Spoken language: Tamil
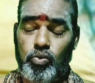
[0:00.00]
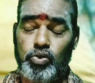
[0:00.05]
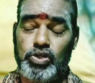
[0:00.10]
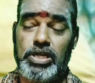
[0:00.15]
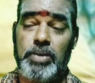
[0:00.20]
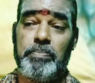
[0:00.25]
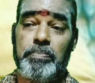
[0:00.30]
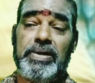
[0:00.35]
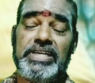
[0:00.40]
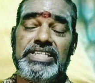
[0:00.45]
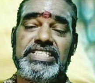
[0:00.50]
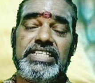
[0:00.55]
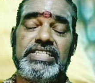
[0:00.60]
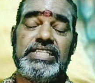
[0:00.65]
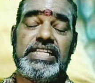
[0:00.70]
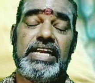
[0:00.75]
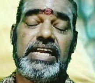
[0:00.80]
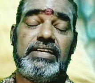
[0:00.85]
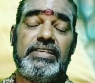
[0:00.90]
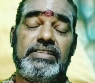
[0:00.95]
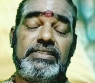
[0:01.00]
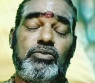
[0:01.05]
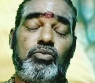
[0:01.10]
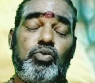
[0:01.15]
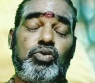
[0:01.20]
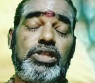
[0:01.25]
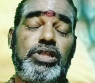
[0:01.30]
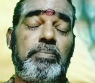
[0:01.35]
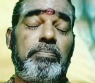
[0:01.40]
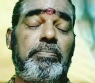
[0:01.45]
குதம்பை சித்தர்
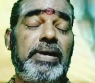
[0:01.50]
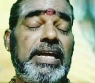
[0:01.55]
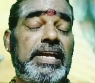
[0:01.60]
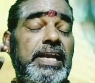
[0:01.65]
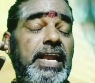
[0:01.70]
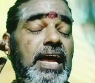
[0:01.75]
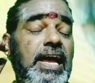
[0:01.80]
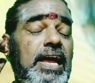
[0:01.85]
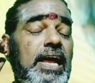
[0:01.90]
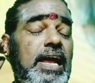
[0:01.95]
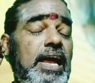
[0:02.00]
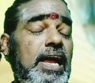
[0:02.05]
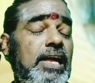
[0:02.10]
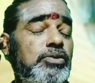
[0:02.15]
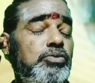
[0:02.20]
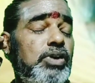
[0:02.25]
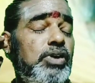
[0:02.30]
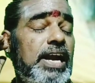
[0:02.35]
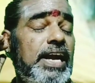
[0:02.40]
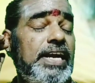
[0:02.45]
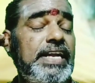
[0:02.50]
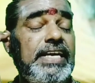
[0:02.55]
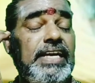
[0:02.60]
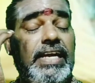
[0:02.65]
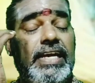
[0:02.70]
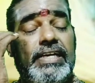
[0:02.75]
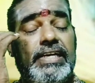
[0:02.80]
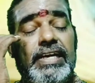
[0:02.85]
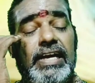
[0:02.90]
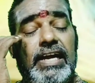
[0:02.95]
குதம்பைன்னா அது ஒரு
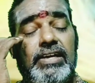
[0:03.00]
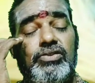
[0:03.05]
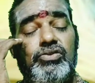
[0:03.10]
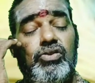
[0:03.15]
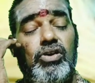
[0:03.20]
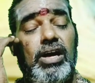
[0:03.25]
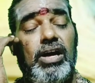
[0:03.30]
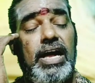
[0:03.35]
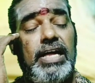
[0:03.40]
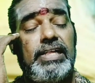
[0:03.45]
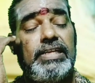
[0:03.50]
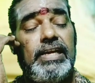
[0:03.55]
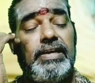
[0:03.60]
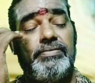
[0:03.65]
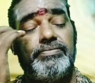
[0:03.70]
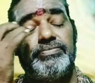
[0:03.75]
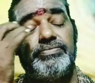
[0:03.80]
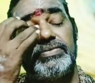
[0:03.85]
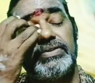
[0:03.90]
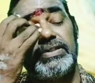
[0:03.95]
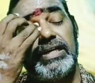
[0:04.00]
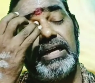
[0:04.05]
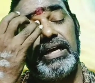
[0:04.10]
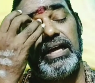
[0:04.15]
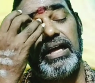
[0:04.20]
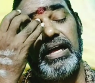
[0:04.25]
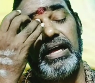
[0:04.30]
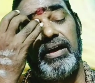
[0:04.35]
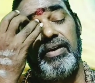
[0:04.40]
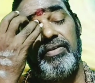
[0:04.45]
அணிகலன் அர்த்தம் காதுல
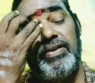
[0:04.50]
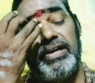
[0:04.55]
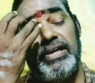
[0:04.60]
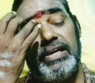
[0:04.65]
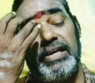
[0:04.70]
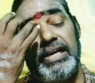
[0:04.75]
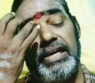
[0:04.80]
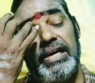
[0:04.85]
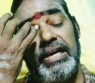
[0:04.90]
அவரு